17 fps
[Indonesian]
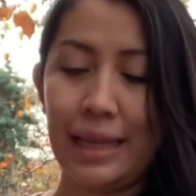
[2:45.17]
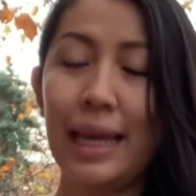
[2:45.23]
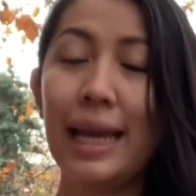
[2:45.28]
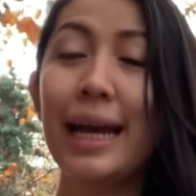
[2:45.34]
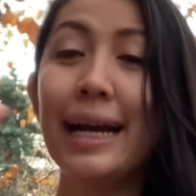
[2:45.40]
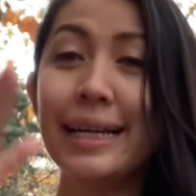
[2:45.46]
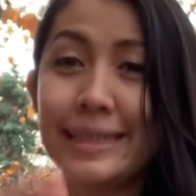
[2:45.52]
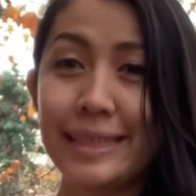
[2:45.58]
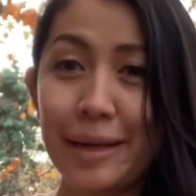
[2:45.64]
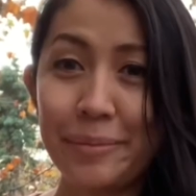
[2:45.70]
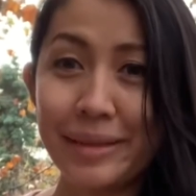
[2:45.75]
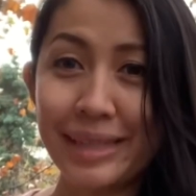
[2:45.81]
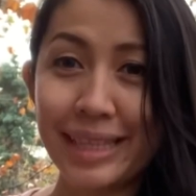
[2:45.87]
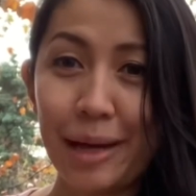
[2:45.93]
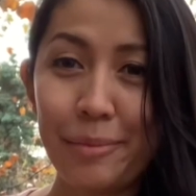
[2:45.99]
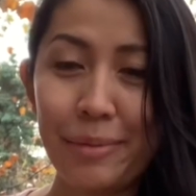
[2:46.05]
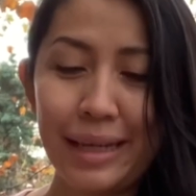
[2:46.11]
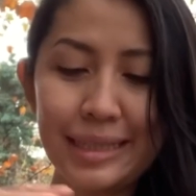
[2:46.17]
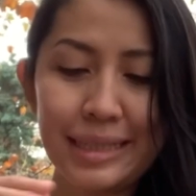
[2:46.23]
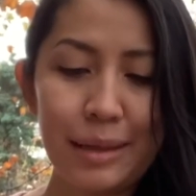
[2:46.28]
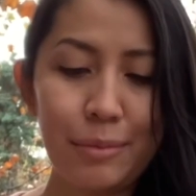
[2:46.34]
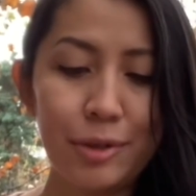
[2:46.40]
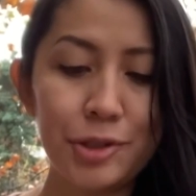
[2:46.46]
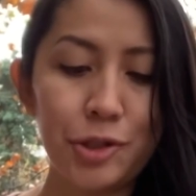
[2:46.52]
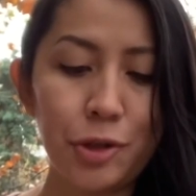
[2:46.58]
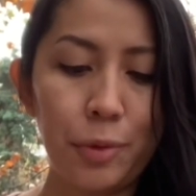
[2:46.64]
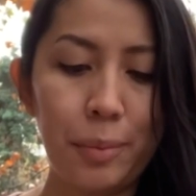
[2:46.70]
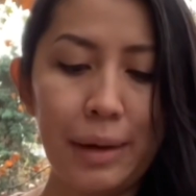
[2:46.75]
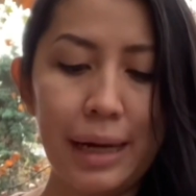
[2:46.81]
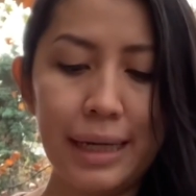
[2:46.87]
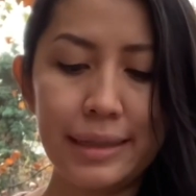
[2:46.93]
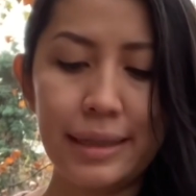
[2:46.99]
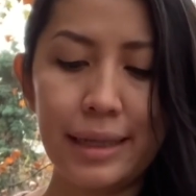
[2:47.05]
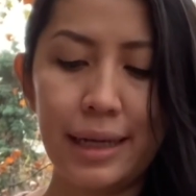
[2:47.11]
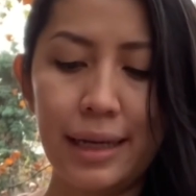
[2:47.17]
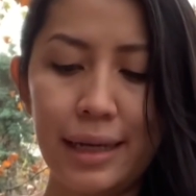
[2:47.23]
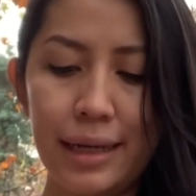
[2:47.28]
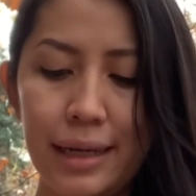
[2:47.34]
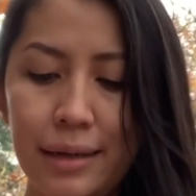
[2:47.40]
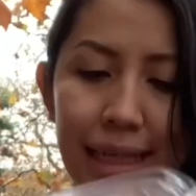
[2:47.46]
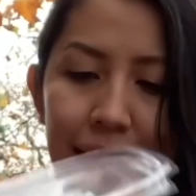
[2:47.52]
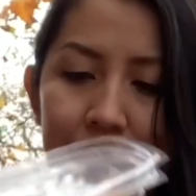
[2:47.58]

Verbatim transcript: yang pertama saya mau cobanya.